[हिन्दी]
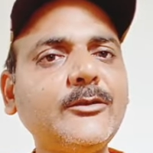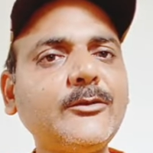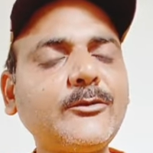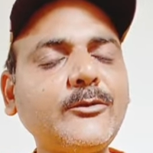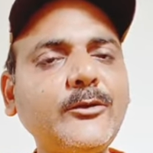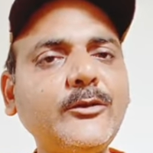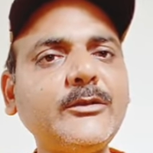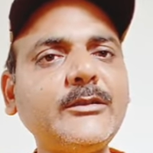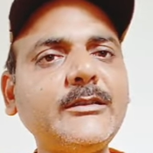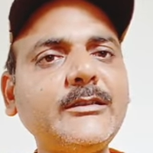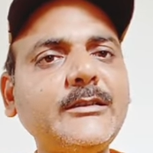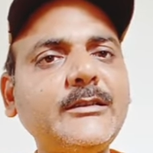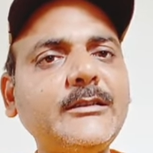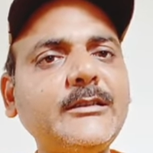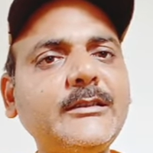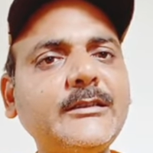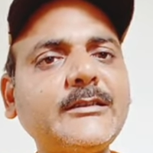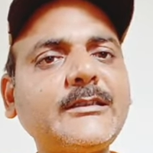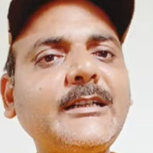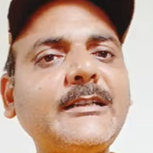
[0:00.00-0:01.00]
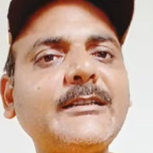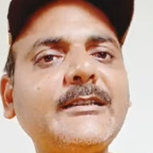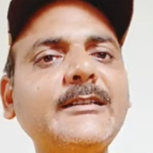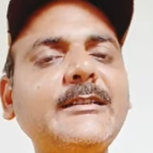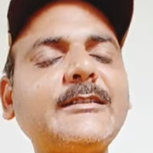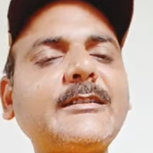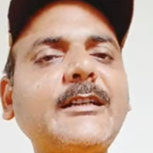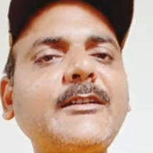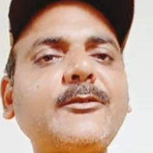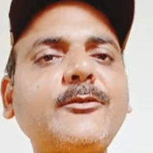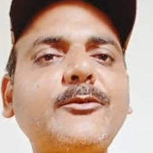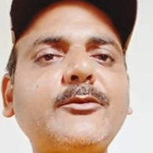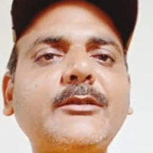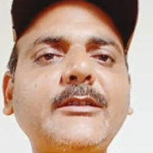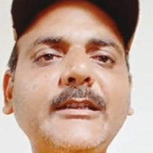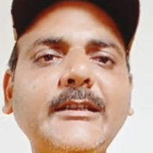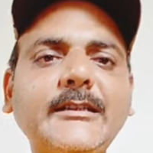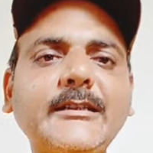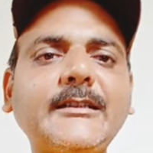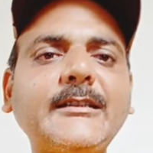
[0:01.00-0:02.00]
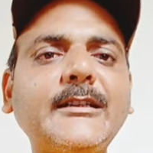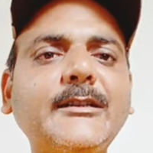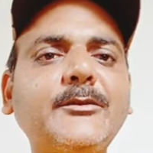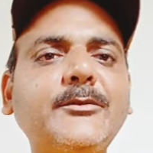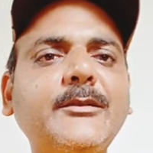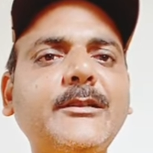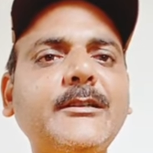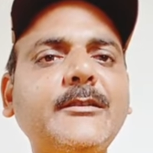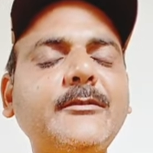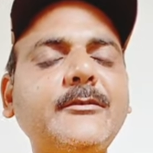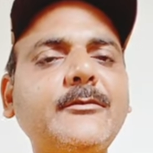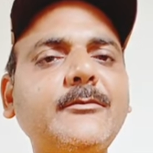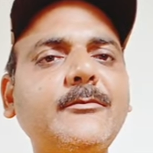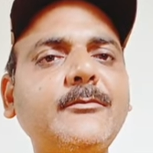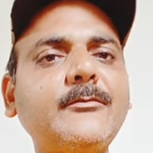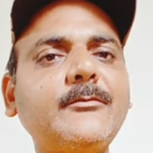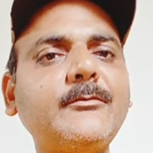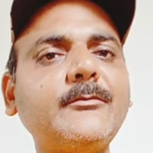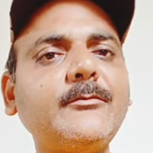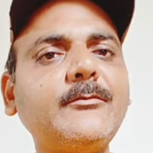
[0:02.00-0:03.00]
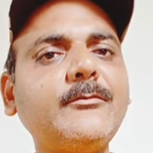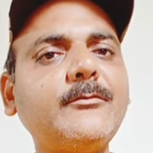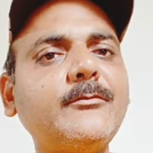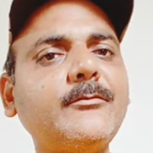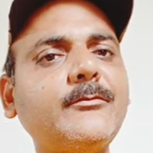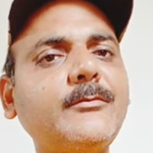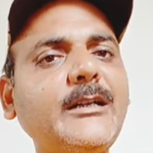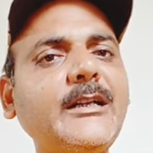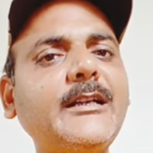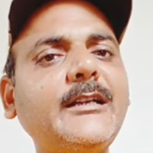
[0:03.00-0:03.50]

तो इस कंडीशन को देखते हुए मैं